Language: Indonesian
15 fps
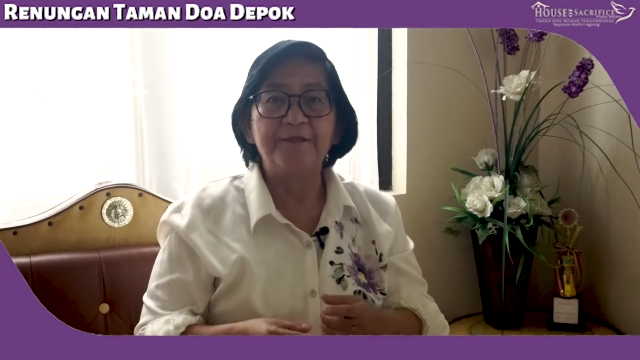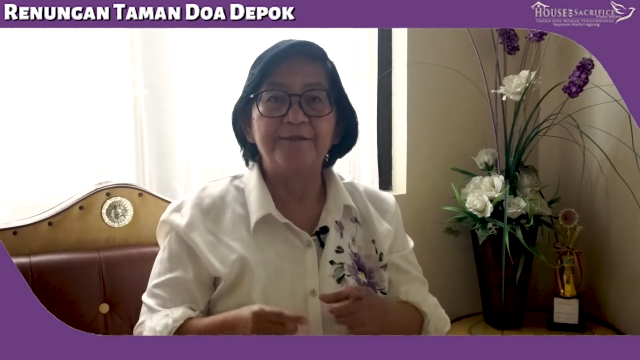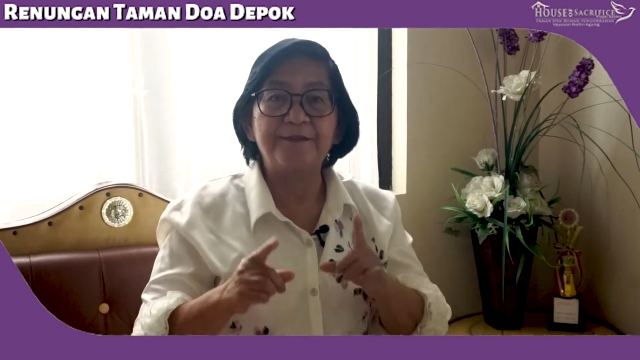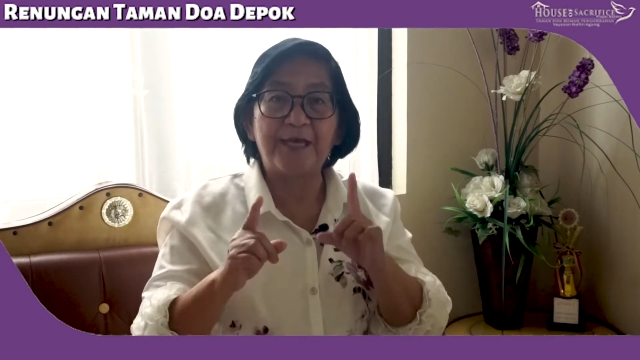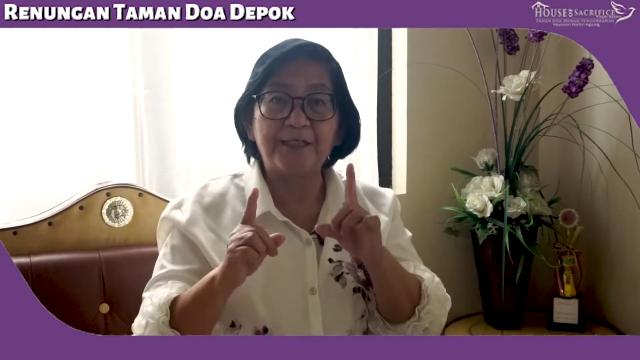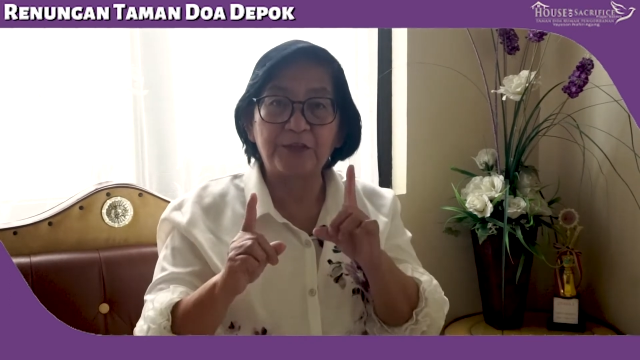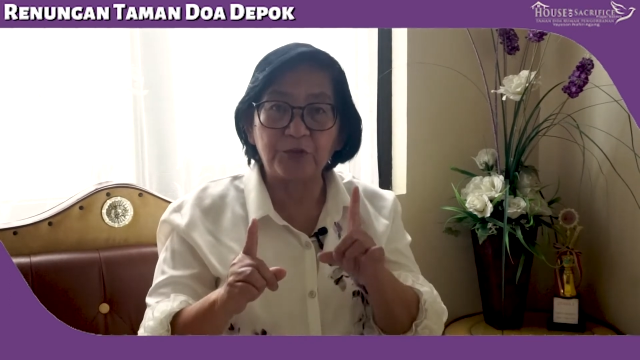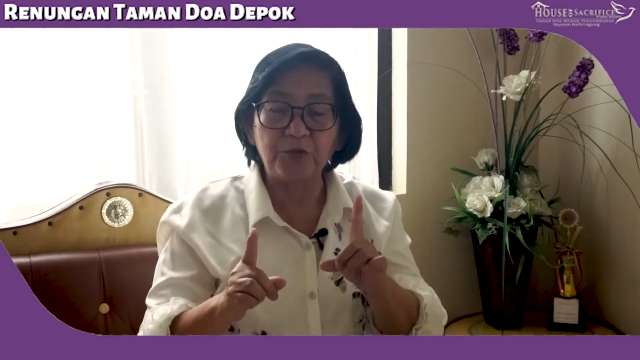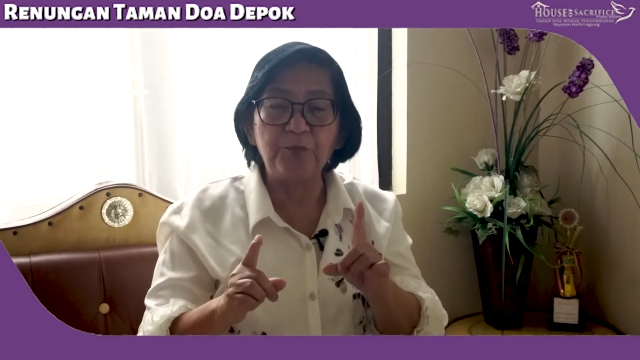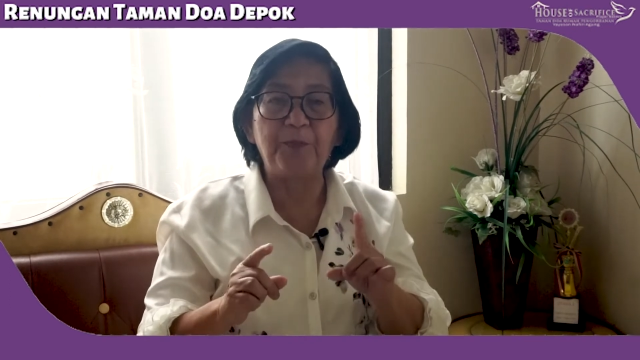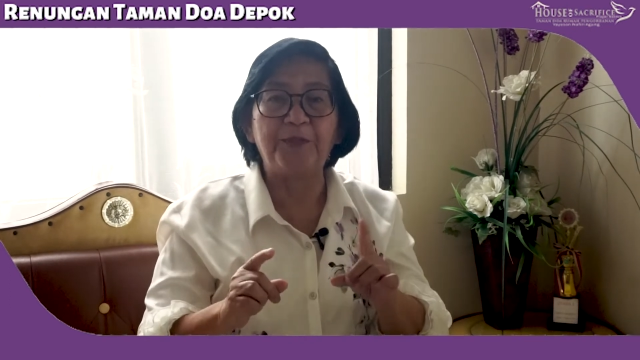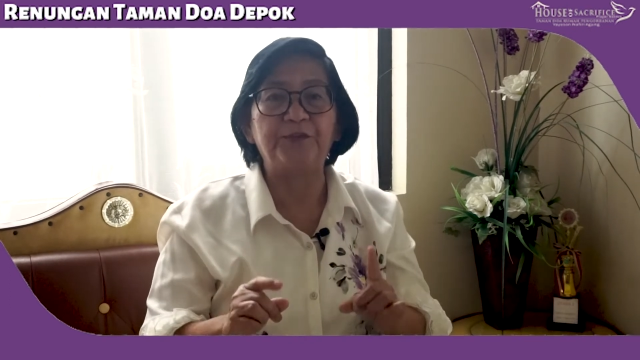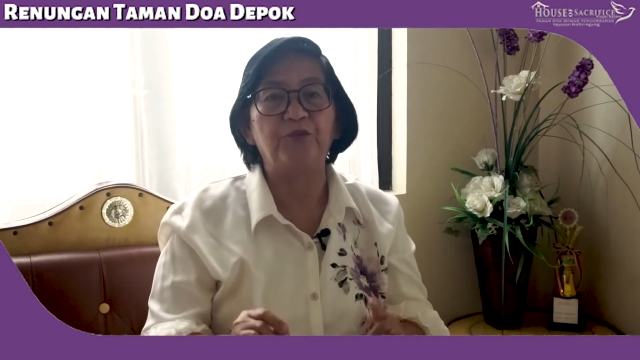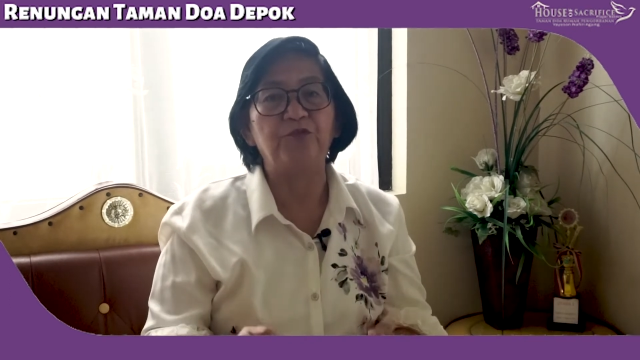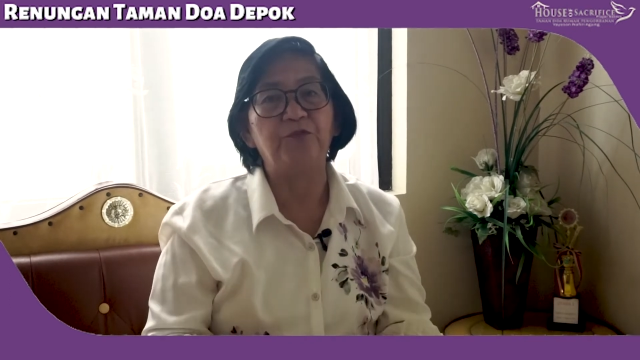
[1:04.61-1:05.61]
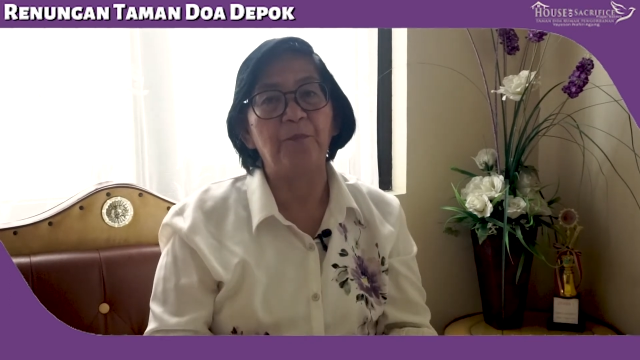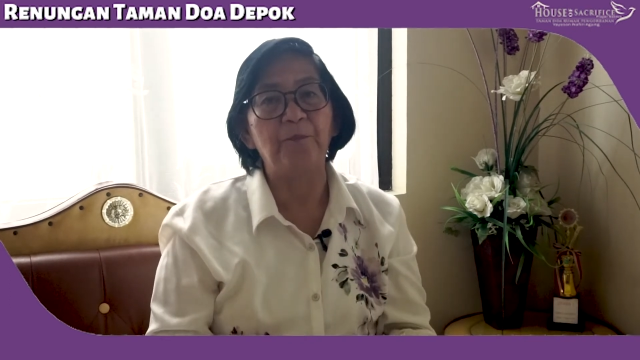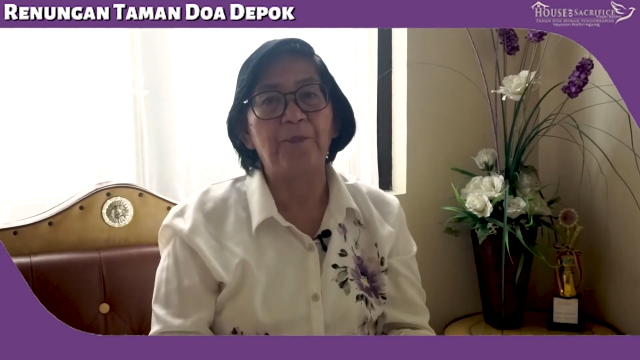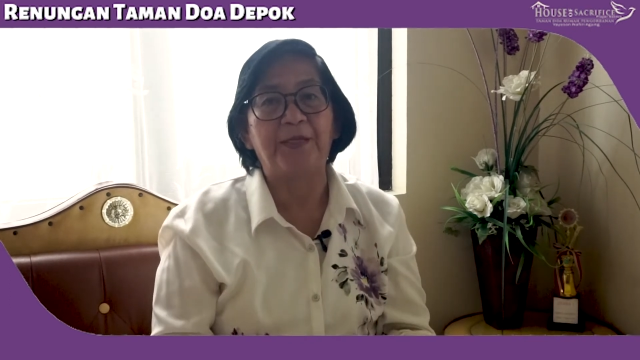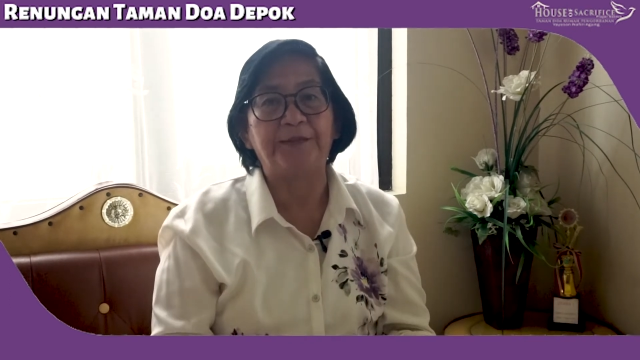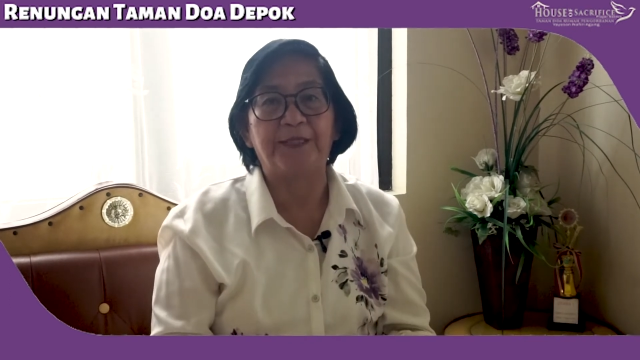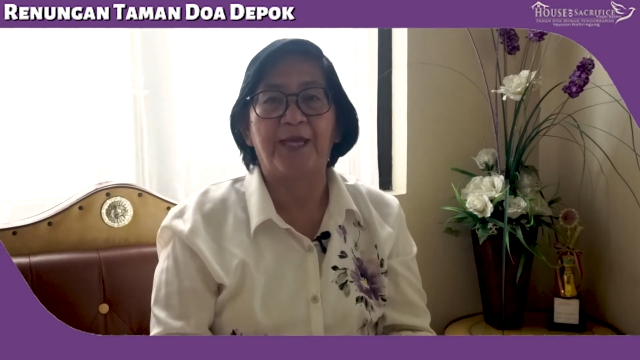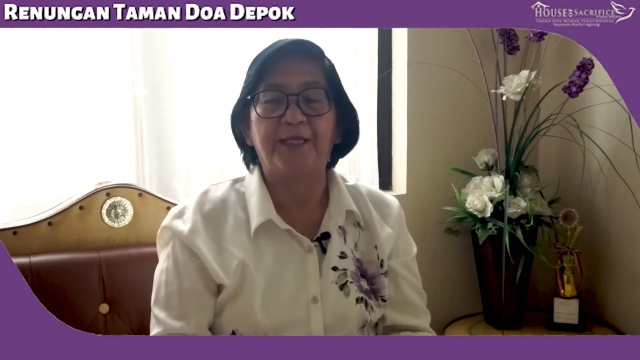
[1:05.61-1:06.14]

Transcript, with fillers: 1 Petrus 4